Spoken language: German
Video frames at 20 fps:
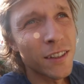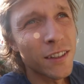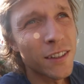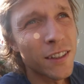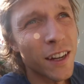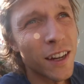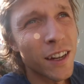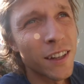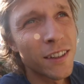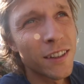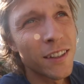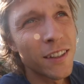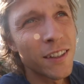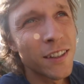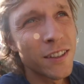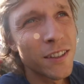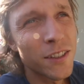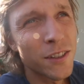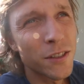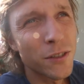dann
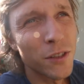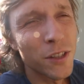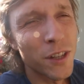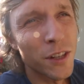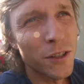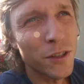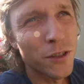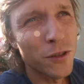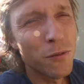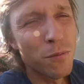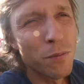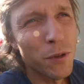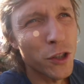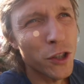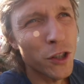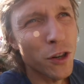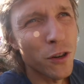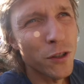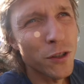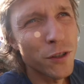ist das natürlich eine super
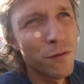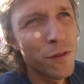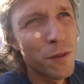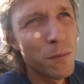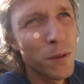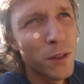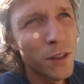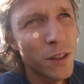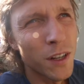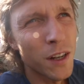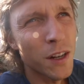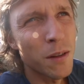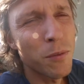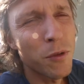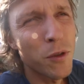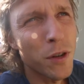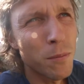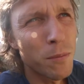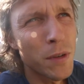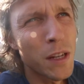Chance, wie man da
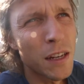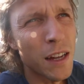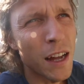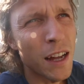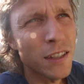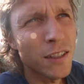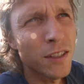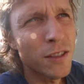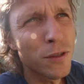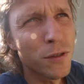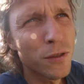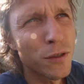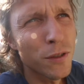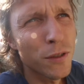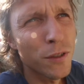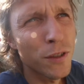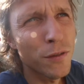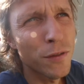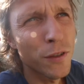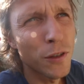Programmierleistung
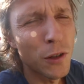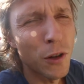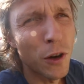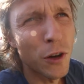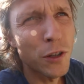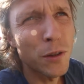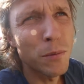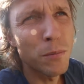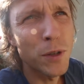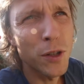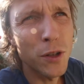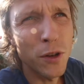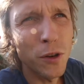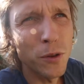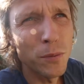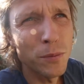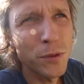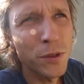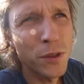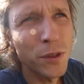von Leuten
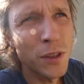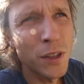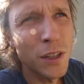bekommt